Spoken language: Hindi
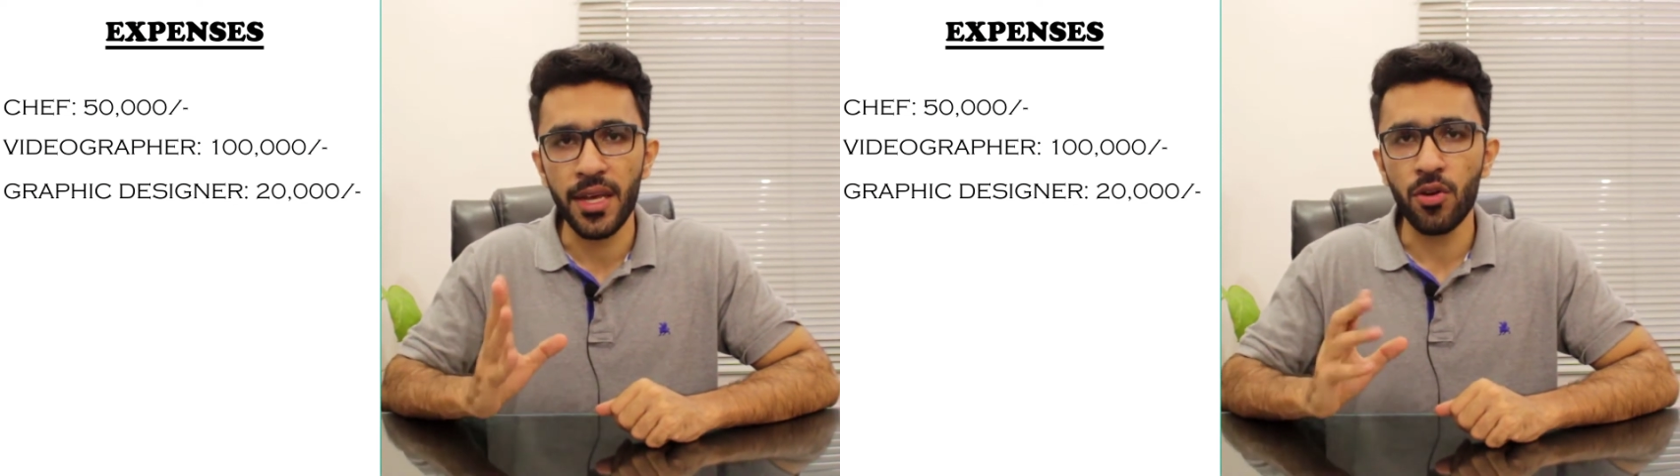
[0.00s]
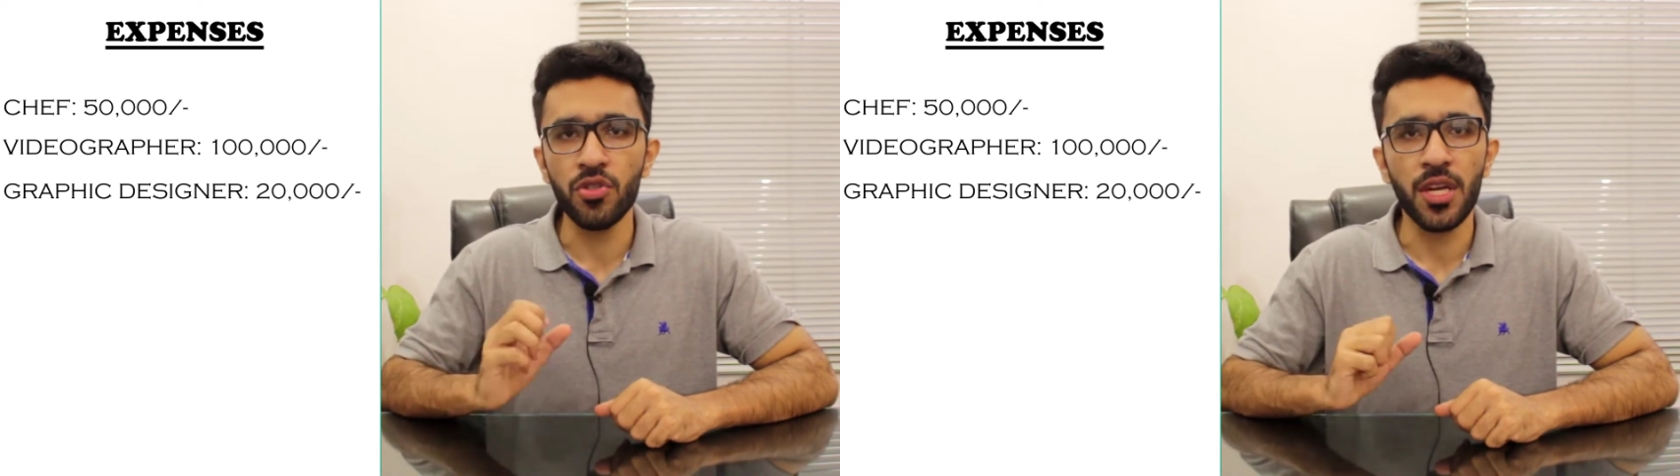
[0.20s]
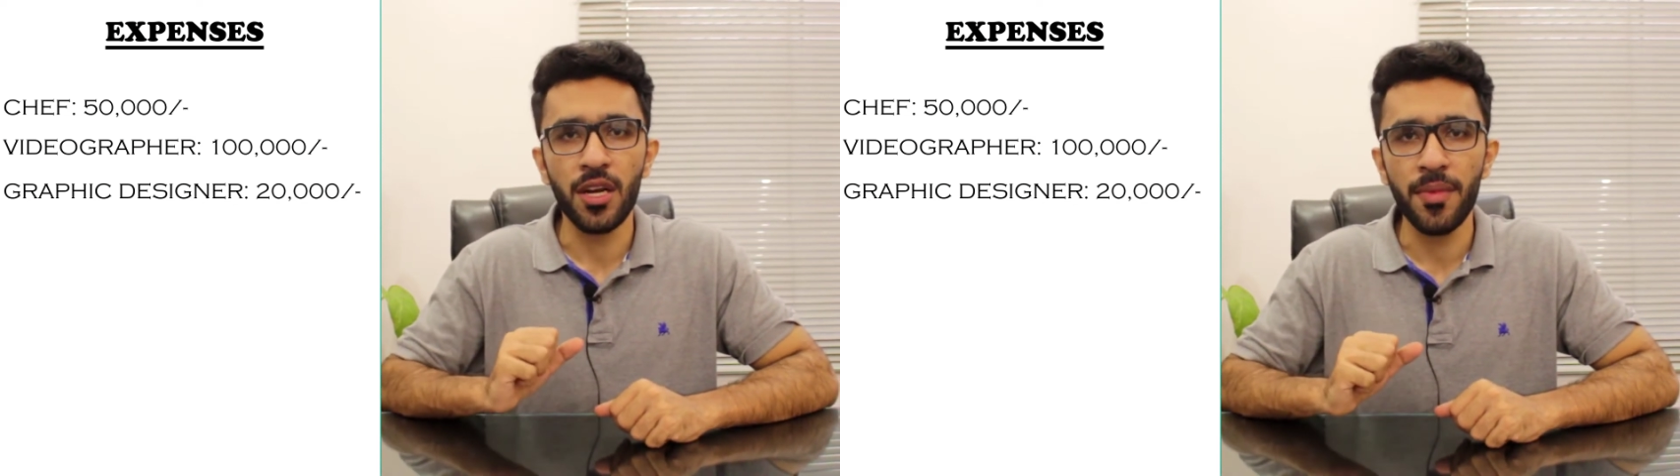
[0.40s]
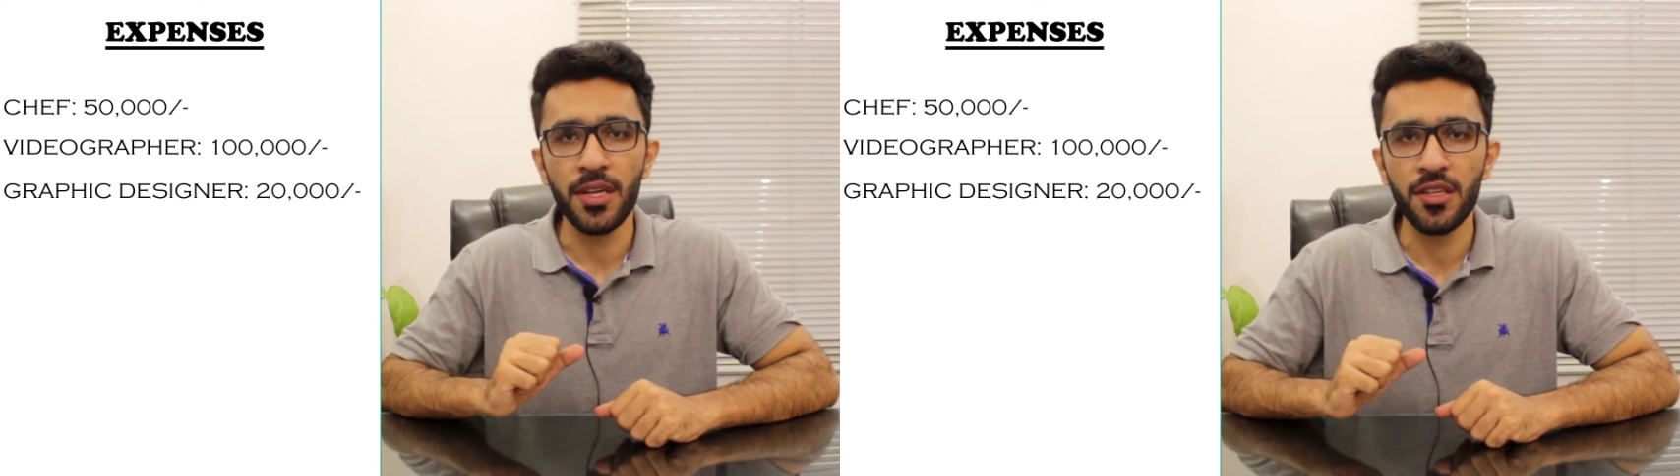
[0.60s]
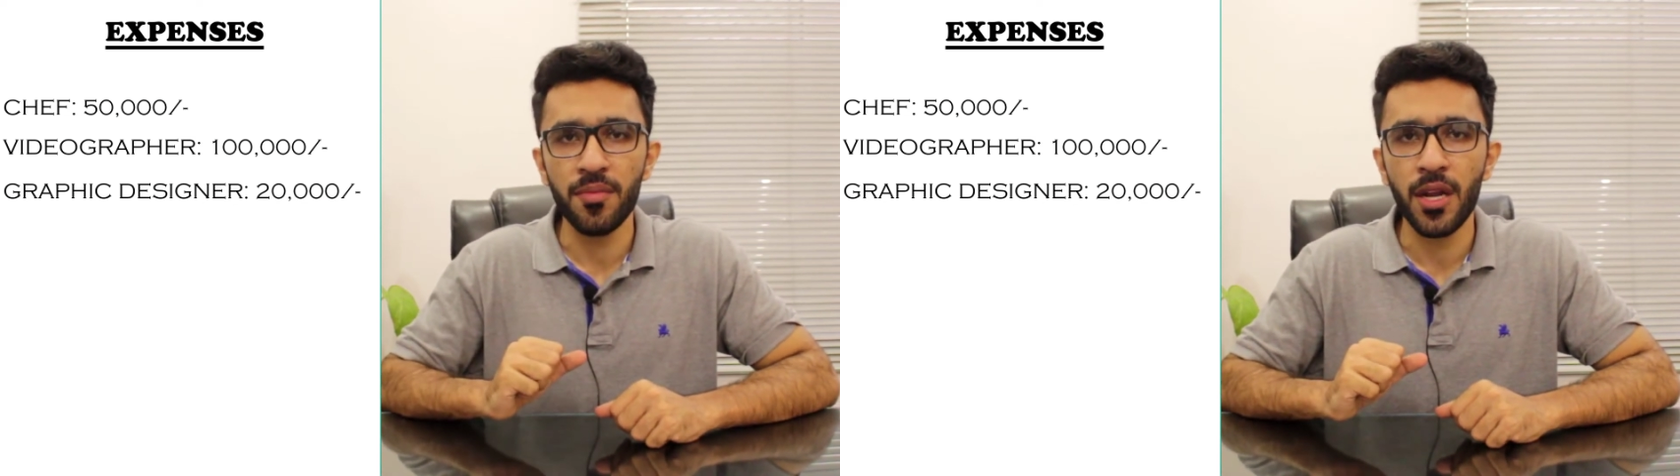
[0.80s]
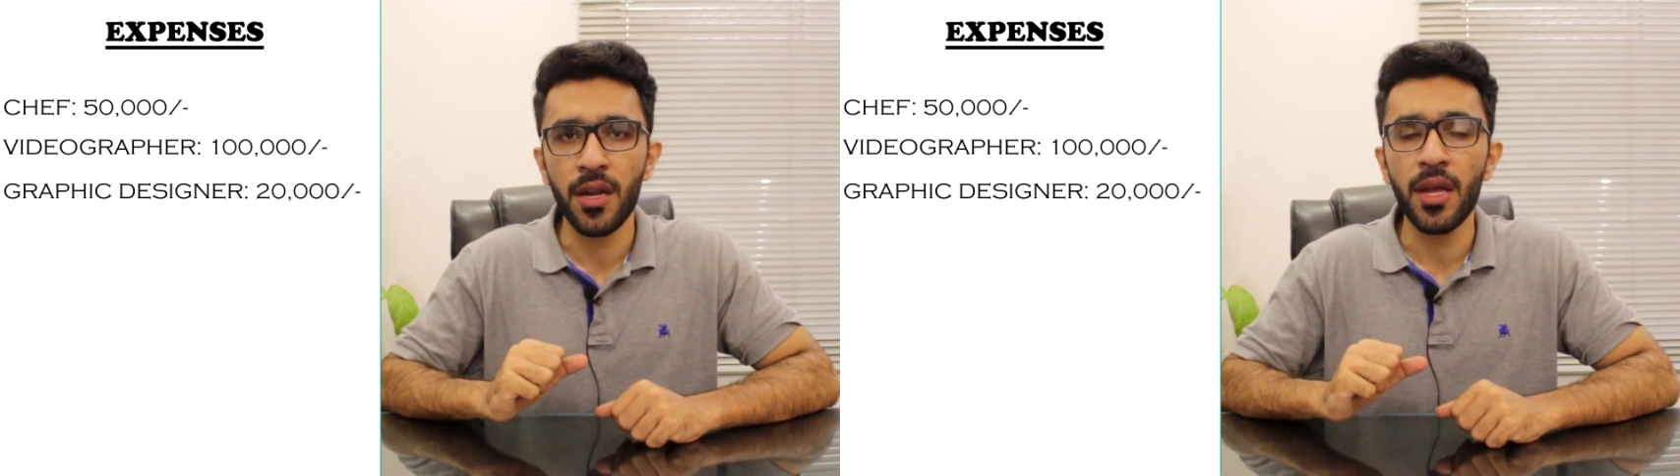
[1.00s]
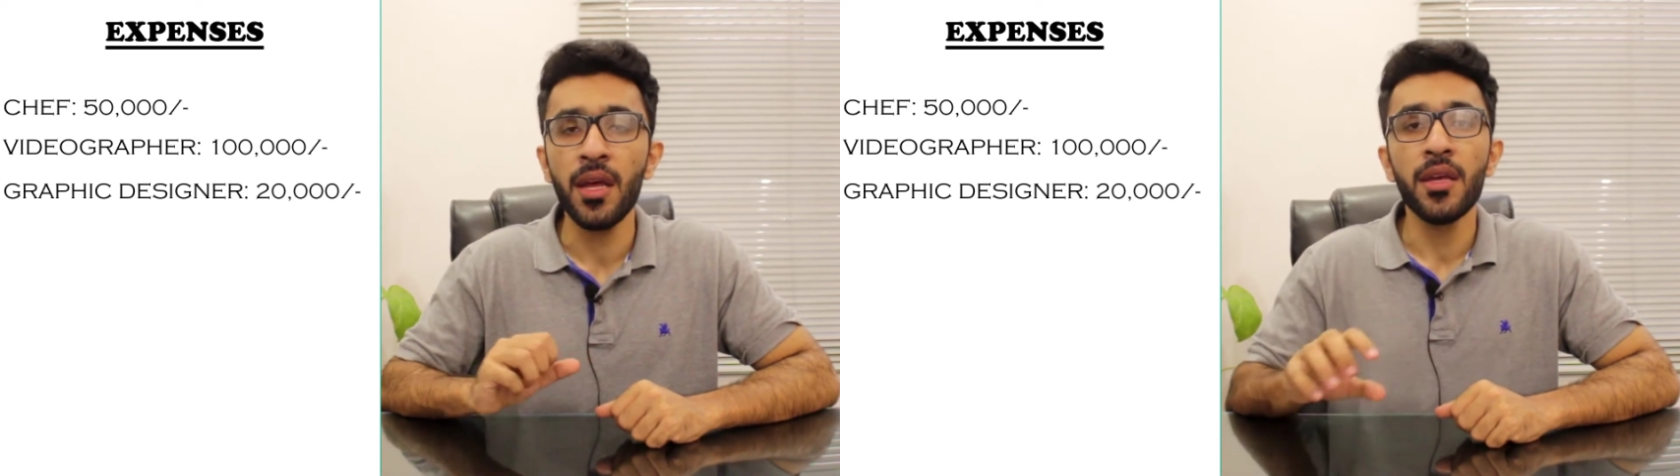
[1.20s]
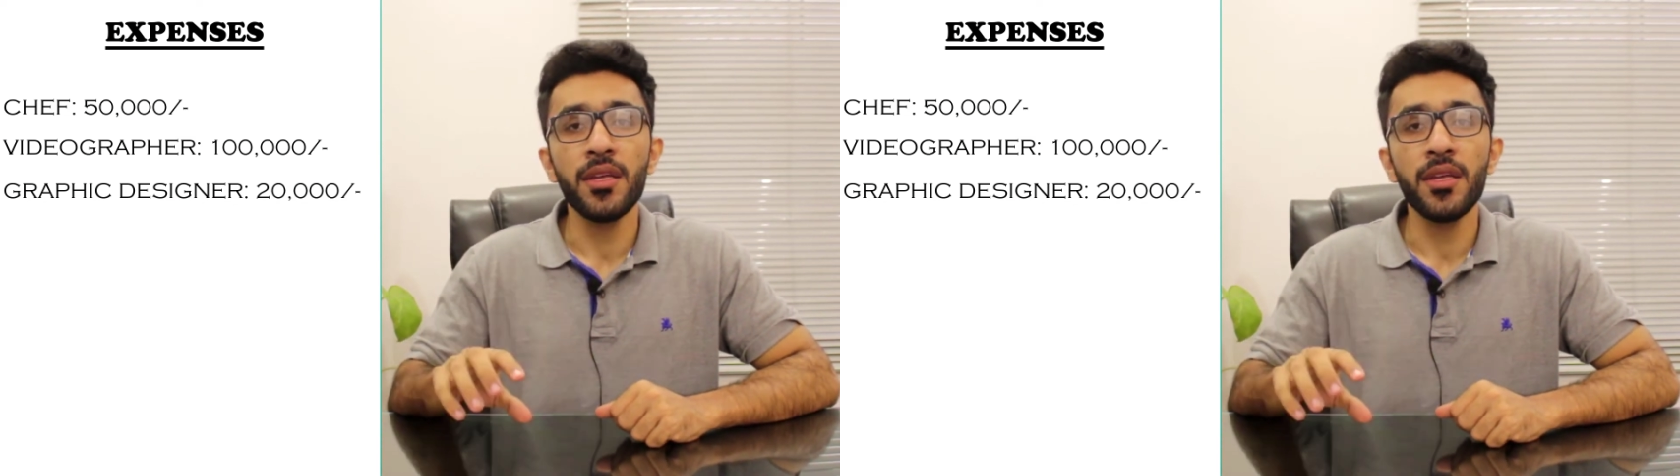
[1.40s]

एक को चैनल मैनेजर बनाना है